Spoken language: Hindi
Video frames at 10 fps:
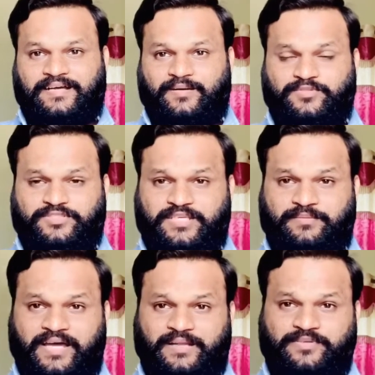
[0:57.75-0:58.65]
हम उसके
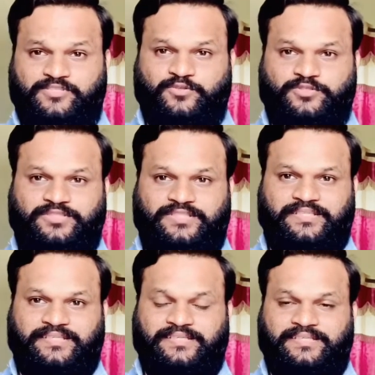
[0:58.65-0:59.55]
बारे में सोचते
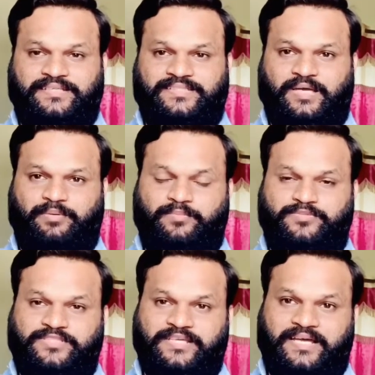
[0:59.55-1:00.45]
हैं तब हम
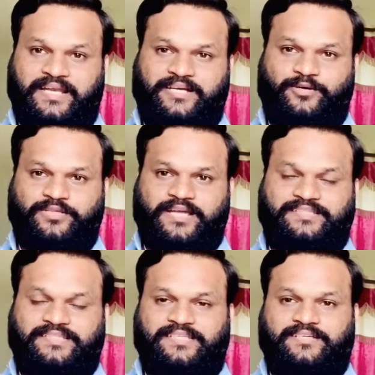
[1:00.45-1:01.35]
उससे कनेक्ट हो जाते हैं